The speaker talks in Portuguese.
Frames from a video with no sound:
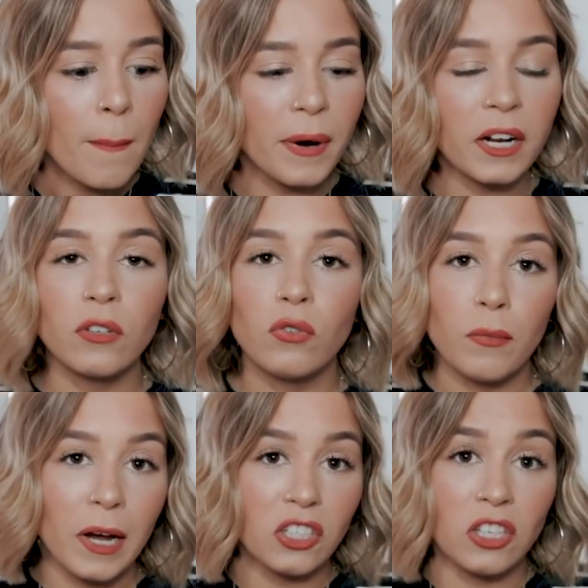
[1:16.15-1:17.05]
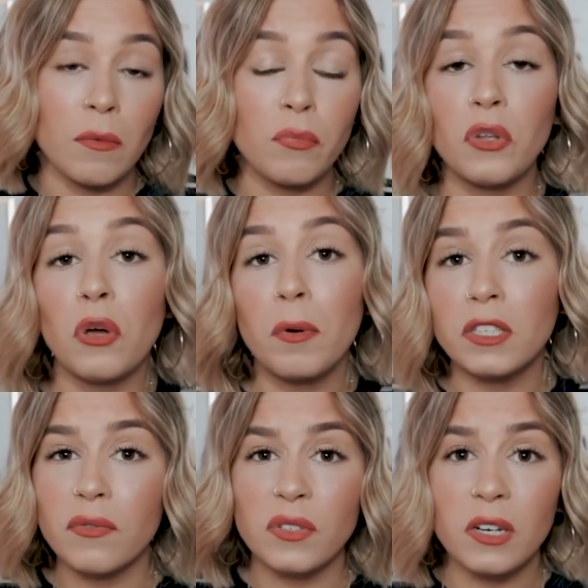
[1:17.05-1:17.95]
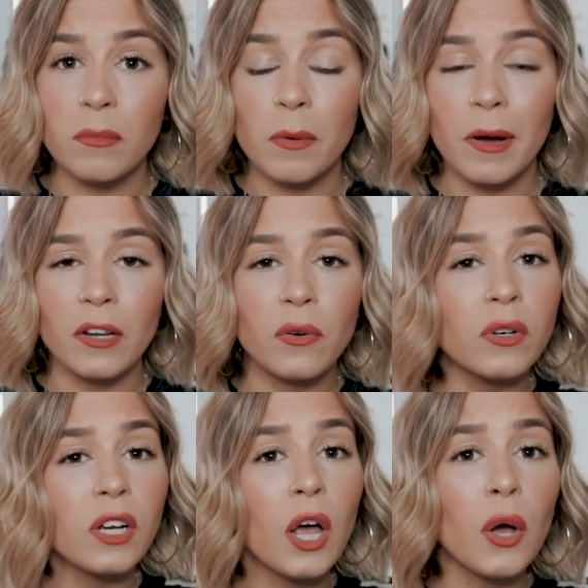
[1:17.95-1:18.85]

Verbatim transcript: para que dure mais tempo e eu possa fazer a minha manicure